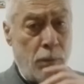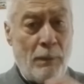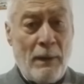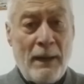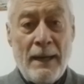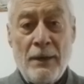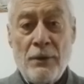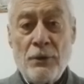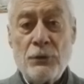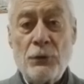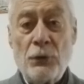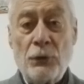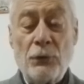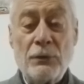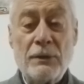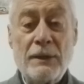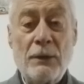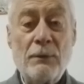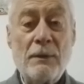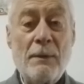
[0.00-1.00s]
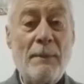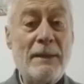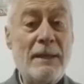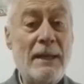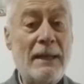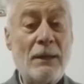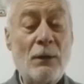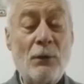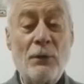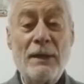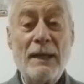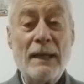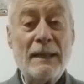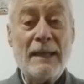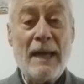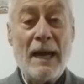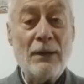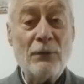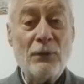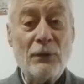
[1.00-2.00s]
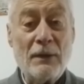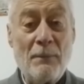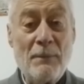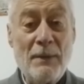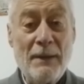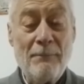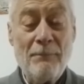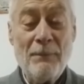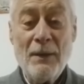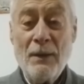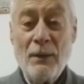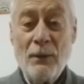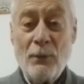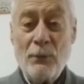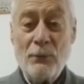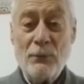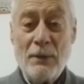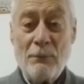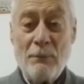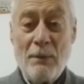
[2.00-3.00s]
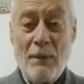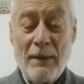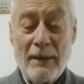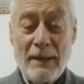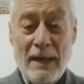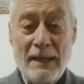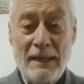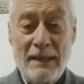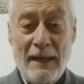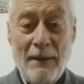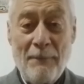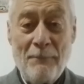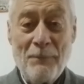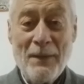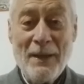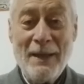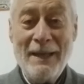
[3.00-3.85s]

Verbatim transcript: para nosotros era una manera de conectarnos también con una nueva realidad.